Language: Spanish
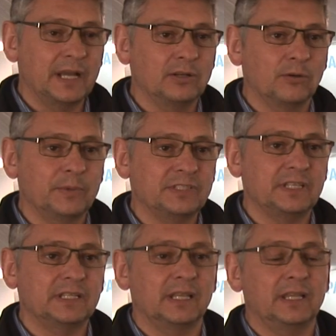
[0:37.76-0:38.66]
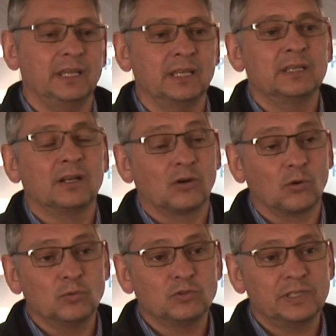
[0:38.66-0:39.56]
año visitas de
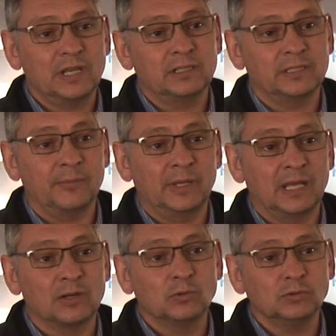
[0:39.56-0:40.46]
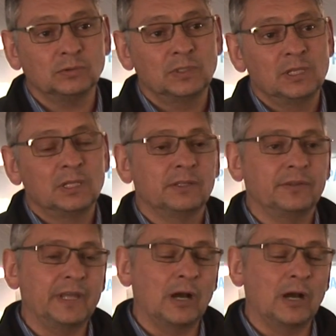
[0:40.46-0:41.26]
Rusia, de Belarus, de